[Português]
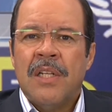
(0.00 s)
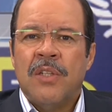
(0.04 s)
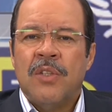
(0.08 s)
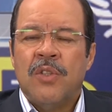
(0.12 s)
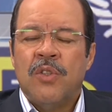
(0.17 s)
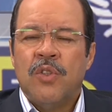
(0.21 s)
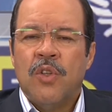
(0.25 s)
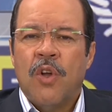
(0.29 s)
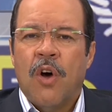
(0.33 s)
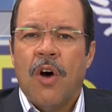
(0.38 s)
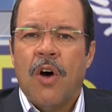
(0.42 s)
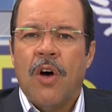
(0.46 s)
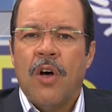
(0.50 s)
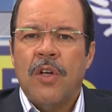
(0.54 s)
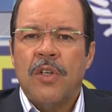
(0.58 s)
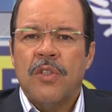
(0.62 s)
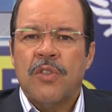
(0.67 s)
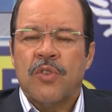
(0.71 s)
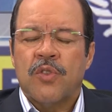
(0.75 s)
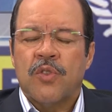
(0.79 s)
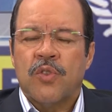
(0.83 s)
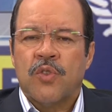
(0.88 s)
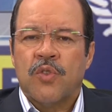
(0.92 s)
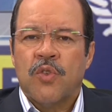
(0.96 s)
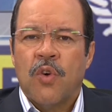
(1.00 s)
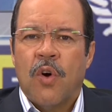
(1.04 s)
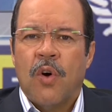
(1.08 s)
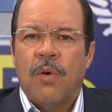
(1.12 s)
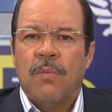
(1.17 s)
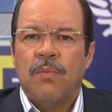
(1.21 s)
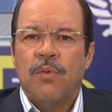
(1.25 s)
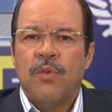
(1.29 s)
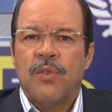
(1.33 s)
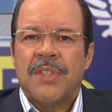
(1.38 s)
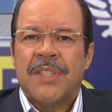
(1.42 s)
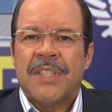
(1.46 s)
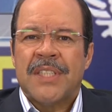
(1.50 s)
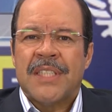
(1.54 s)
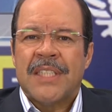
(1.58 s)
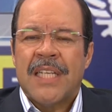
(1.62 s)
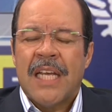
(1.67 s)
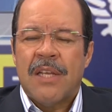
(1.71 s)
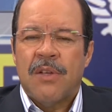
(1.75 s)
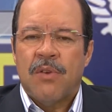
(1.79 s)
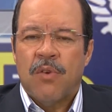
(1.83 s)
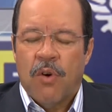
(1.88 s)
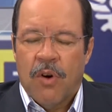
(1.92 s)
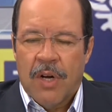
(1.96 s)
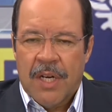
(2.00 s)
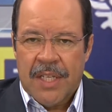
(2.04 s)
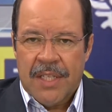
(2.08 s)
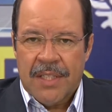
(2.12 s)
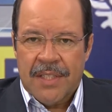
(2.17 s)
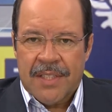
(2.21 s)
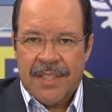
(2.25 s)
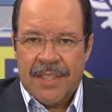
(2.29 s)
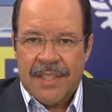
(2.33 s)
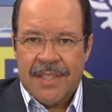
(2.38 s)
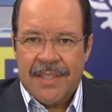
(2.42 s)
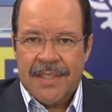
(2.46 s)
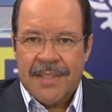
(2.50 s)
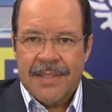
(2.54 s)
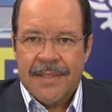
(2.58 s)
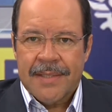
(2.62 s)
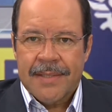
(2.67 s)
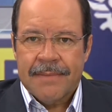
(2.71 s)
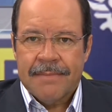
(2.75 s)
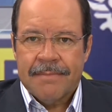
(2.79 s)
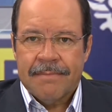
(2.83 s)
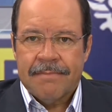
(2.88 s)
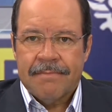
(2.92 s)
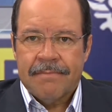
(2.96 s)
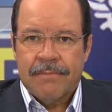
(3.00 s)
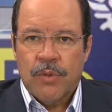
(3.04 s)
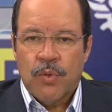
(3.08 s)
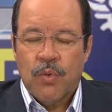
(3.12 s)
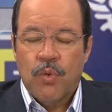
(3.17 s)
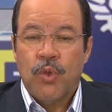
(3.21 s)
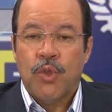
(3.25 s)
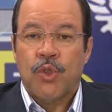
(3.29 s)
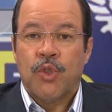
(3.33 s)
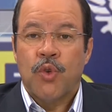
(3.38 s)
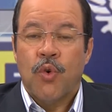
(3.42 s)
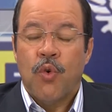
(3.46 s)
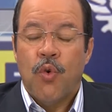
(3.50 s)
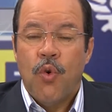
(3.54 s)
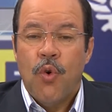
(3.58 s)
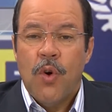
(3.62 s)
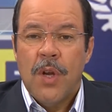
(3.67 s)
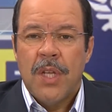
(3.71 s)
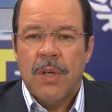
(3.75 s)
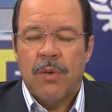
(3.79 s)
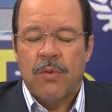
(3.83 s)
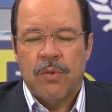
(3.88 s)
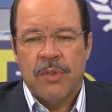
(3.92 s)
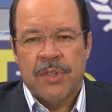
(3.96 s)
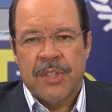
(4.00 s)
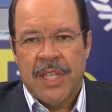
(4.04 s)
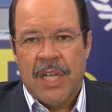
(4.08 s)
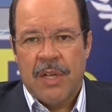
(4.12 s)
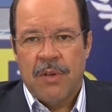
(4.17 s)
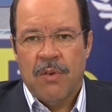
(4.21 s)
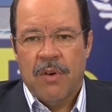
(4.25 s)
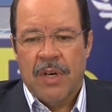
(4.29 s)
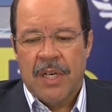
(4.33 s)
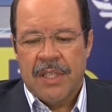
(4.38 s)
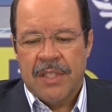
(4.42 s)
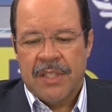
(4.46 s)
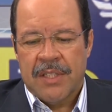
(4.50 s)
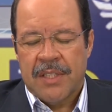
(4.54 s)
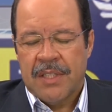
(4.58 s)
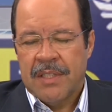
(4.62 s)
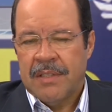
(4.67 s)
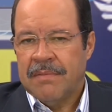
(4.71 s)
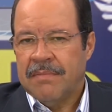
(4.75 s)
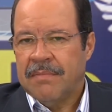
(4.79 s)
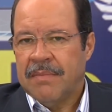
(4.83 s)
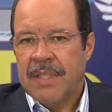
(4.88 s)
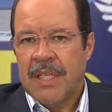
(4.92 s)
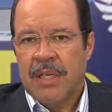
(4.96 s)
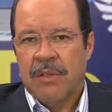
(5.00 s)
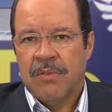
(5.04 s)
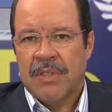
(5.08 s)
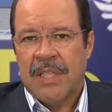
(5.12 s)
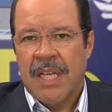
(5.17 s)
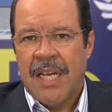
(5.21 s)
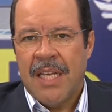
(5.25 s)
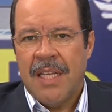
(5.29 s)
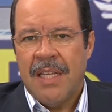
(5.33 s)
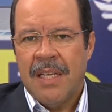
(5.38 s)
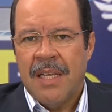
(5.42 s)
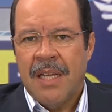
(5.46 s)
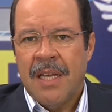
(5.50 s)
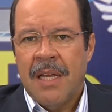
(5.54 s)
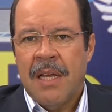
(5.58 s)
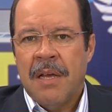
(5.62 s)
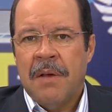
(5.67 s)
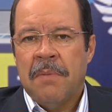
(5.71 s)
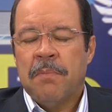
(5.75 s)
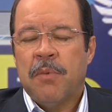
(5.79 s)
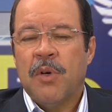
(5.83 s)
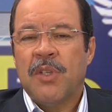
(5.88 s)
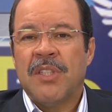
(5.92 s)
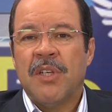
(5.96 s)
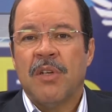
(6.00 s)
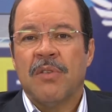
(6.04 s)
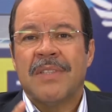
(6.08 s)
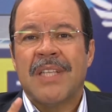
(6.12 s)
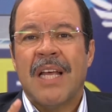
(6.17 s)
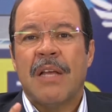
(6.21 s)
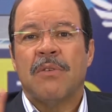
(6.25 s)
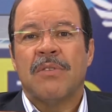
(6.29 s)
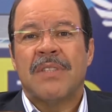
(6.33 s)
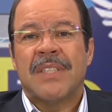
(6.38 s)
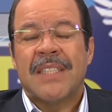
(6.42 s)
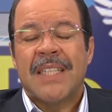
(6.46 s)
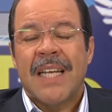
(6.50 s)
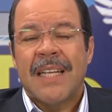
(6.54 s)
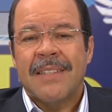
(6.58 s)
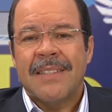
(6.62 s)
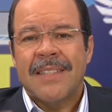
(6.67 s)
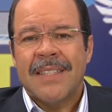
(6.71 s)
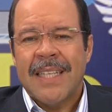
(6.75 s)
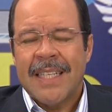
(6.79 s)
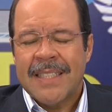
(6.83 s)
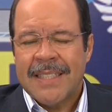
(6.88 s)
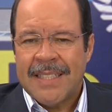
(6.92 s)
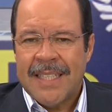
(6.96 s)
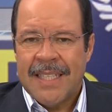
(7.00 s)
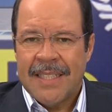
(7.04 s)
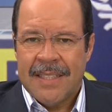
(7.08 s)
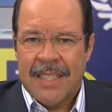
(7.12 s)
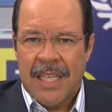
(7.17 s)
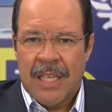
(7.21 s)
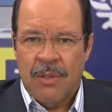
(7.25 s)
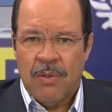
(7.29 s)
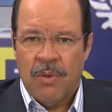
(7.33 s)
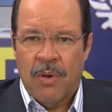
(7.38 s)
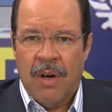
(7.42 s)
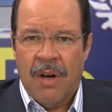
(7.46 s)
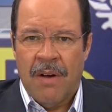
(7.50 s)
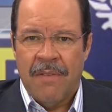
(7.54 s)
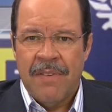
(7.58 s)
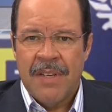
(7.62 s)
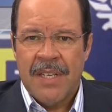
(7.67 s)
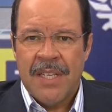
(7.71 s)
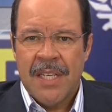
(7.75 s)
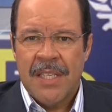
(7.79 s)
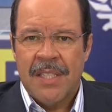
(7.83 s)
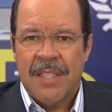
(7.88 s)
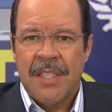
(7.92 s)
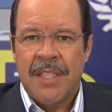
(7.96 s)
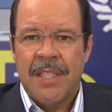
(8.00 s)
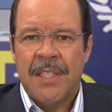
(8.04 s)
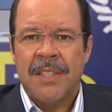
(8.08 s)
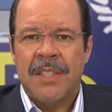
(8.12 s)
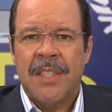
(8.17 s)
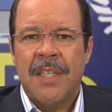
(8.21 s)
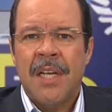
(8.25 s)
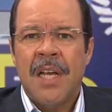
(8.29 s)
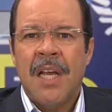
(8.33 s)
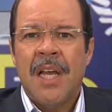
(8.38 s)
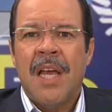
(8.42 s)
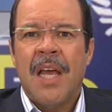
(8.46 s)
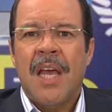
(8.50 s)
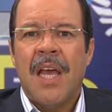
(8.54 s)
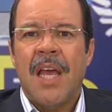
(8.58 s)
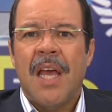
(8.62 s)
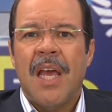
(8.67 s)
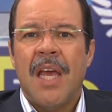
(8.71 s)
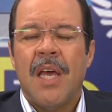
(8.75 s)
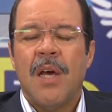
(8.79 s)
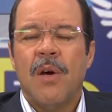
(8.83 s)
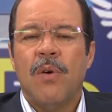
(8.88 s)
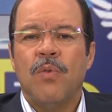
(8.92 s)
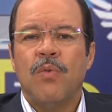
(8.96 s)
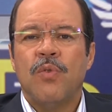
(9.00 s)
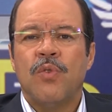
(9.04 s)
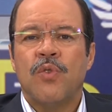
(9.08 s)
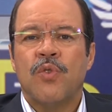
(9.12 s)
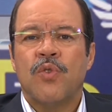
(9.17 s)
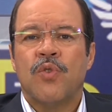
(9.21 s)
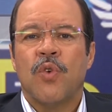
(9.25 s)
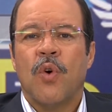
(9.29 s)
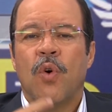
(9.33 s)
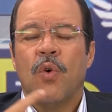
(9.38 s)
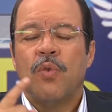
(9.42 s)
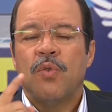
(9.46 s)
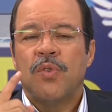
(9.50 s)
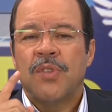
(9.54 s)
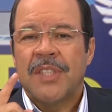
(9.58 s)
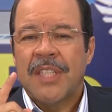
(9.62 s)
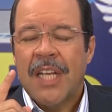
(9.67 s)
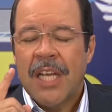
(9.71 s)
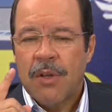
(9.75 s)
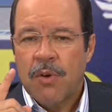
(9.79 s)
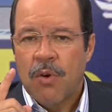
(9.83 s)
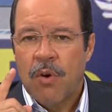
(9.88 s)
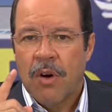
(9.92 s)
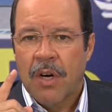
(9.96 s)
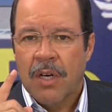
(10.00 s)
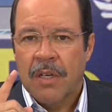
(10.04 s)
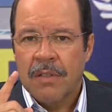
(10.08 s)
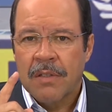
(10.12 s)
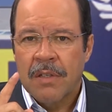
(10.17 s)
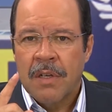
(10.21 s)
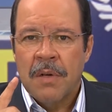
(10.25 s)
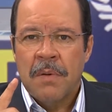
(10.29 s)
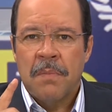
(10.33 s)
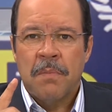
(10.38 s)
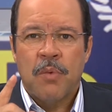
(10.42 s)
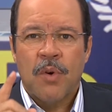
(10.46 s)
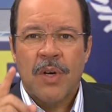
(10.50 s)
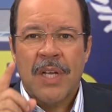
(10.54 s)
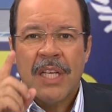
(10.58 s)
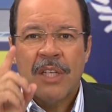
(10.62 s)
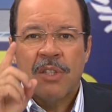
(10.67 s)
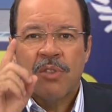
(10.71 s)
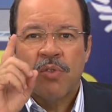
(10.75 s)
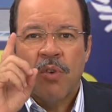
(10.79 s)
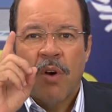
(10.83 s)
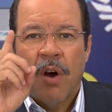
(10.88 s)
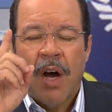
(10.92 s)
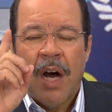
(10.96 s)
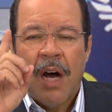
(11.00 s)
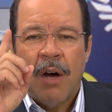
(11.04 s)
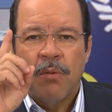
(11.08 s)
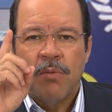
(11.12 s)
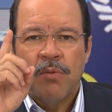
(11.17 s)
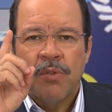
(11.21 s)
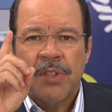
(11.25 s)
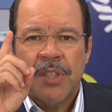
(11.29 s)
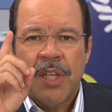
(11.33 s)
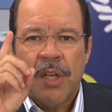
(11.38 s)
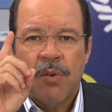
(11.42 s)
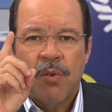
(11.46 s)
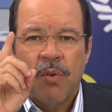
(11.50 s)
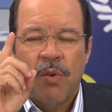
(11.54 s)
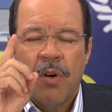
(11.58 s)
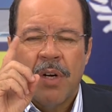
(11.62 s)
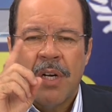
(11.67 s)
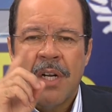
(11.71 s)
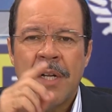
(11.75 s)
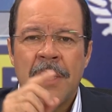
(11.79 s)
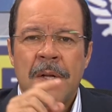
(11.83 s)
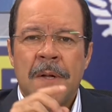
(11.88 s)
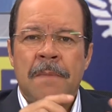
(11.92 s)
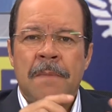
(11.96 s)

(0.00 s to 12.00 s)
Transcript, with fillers: nós somos senhores, os únicos senhores. Não tem? Pois eu tenho 169 que diz: Eu sou o Senhor, porque só há um Senhor